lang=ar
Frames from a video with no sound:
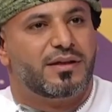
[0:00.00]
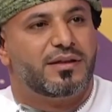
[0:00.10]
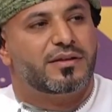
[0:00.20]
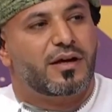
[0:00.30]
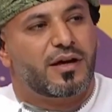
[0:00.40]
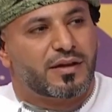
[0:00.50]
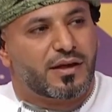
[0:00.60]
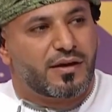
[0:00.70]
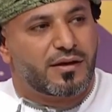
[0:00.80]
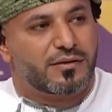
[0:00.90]
لاتخاذ
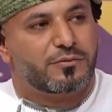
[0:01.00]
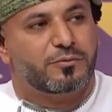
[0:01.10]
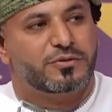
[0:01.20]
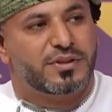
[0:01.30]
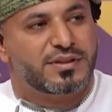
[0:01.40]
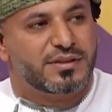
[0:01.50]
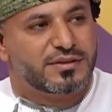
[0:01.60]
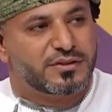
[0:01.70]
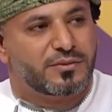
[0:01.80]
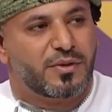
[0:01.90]
القرار وسلسلة
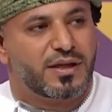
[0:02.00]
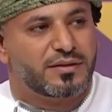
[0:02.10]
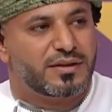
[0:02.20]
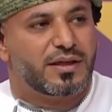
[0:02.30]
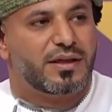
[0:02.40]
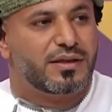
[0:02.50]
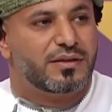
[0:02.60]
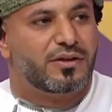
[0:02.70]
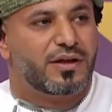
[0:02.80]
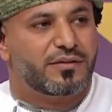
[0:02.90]
اجتماعات انتهينا
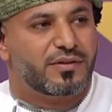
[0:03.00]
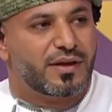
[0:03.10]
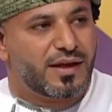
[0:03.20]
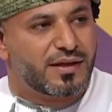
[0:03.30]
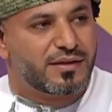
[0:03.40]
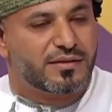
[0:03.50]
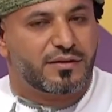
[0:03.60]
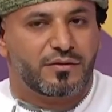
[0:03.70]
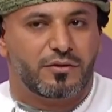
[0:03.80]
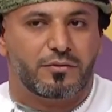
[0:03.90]
أنه أفضل حل
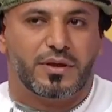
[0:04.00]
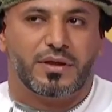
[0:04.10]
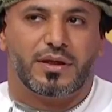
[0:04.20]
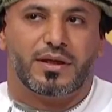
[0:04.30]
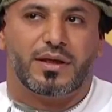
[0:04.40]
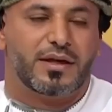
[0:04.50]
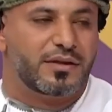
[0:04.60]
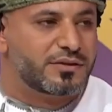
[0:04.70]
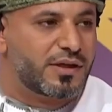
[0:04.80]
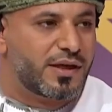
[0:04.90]
للطفل هو
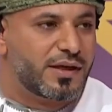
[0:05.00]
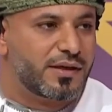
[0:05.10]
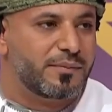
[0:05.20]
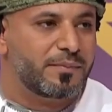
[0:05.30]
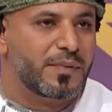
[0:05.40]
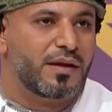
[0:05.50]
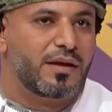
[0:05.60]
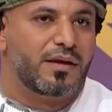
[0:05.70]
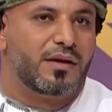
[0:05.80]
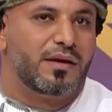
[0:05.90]
الحل الجراحي نعم
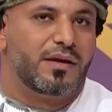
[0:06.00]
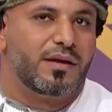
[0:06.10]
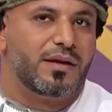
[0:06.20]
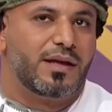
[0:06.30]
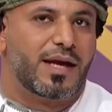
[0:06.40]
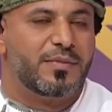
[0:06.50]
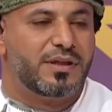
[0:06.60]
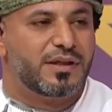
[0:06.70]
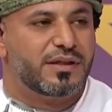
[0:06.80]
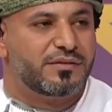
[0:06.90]
آه،
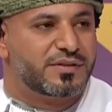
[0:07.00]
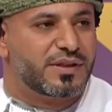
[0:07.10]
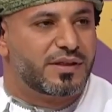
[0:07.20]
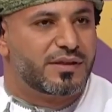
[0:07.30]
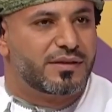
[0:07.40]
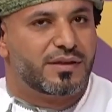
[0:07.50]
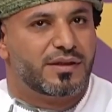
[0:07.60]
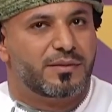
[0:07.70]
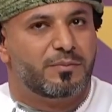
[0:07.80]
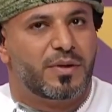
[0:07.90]
العملية نفسها
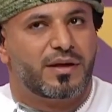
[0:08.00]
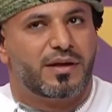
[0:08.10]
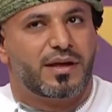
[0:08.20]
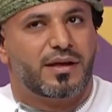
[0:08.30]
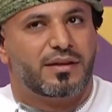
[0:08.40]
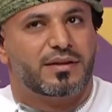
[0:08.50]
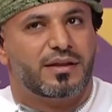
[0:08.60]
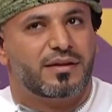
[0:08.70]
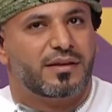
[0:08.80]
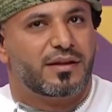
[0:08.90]
آه، ما أخذت
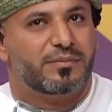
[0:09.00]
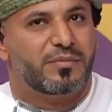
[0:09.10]
أكثر